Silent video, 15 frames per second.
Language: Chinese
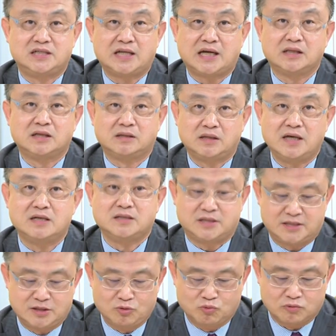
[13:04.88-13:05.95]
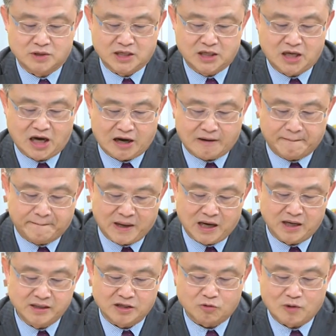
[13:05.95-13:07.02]
他的电子五哥，哈，包
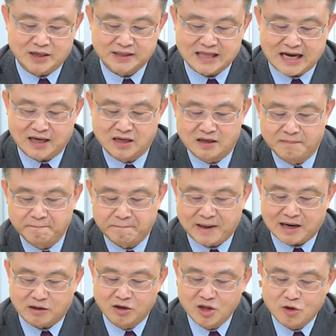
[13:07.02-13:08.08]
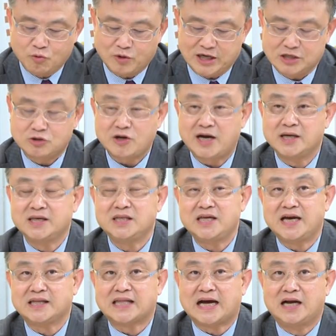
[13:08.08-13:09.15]
含的广达、人保、伟创、英
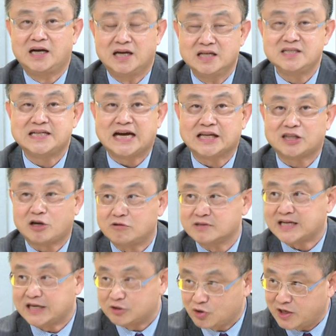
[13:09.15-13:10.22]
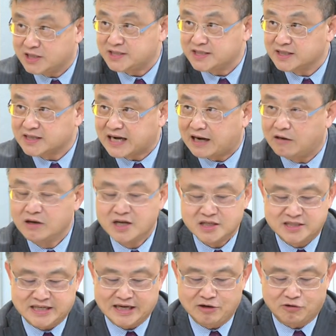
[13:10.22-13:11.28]
业达，人家都在创新高，
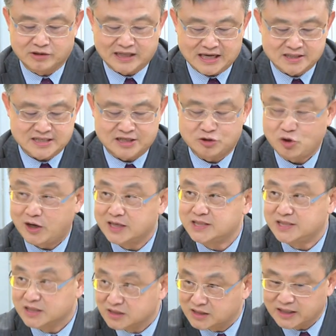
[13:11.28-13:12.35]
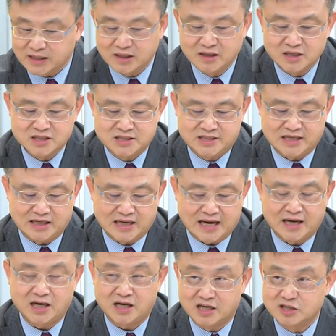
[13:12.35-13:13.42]
结果他在创新低，显
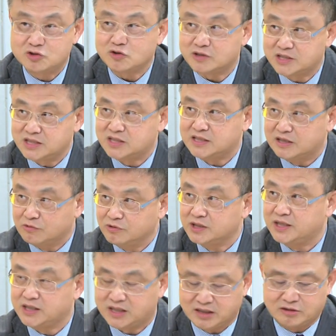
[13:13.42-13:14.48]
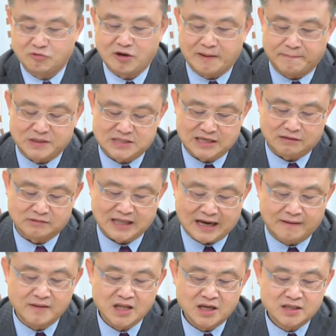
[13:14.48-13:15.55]
然合硕自己的问题可能会比较
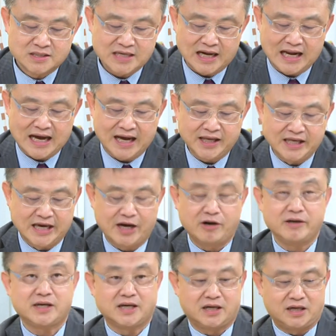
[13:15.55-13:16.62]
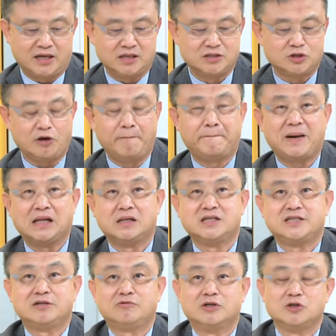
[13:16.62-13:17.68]
大。再来，也有一个很重磅的
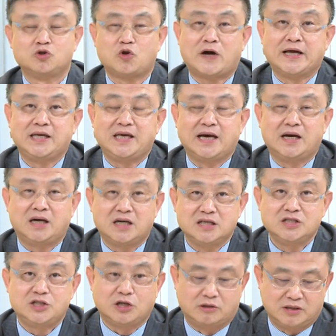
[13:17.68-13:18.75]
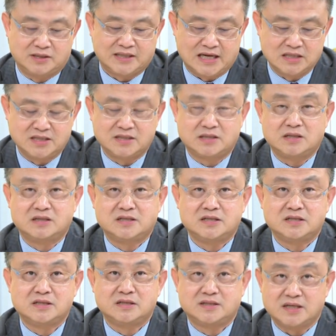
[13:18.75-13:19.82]
新闻，传言很久了，但是这
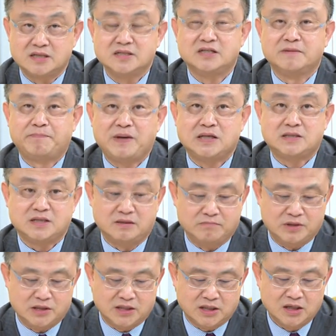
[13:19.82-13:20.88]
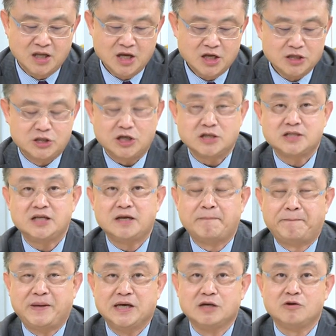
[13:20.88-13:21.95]
次是正式被证明了，就是
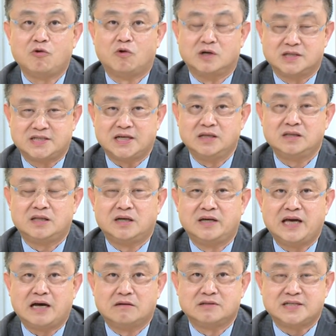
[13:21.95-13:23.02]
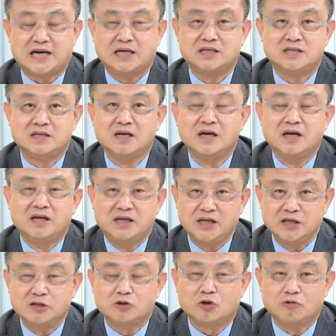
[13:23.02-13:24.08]
苹果真的要在。
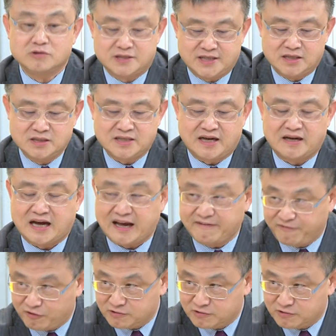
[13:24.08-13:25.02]
印度生产 iPhone